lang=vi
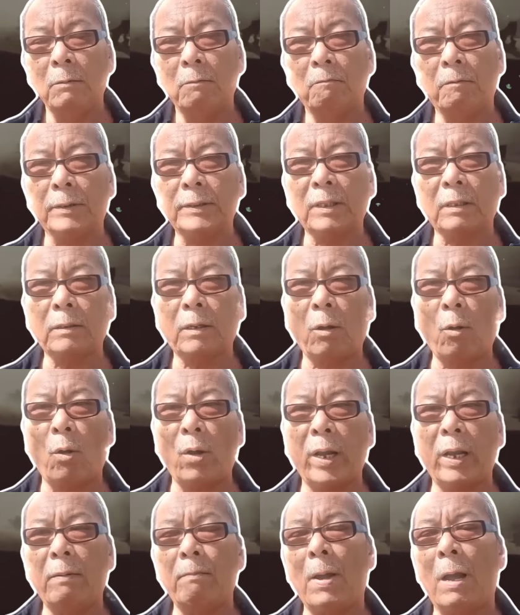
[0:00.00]
và
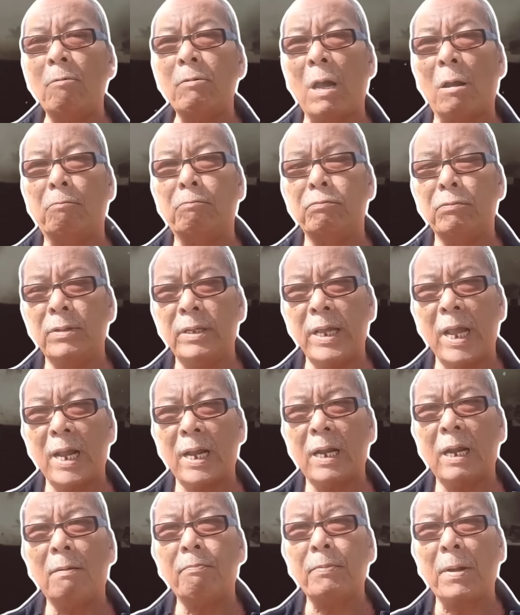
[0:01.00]
còi báo động
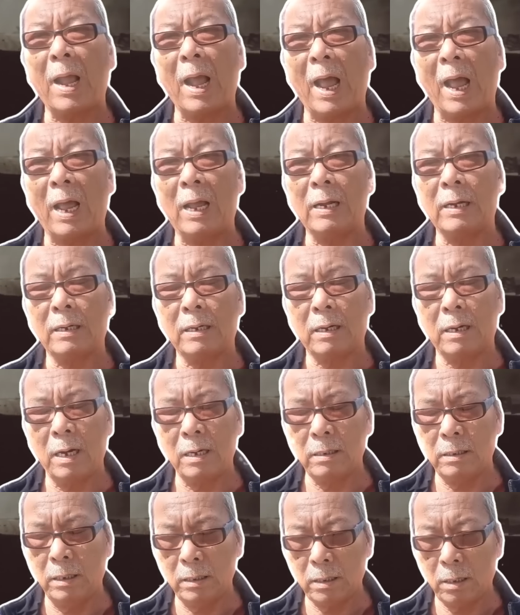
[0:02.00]
gian khắp cả
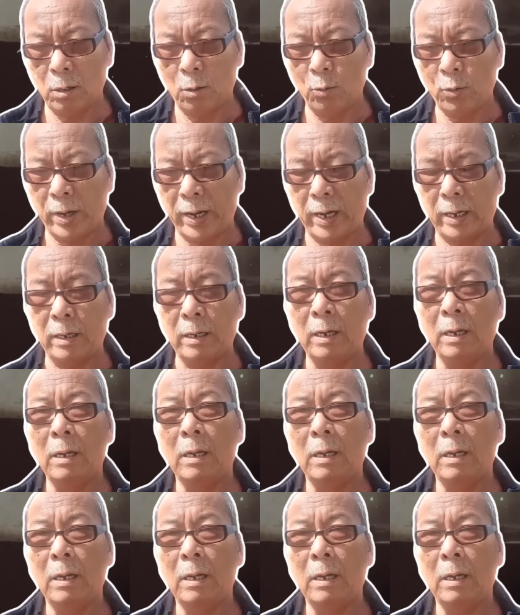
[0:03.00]
đất nước Ukraine.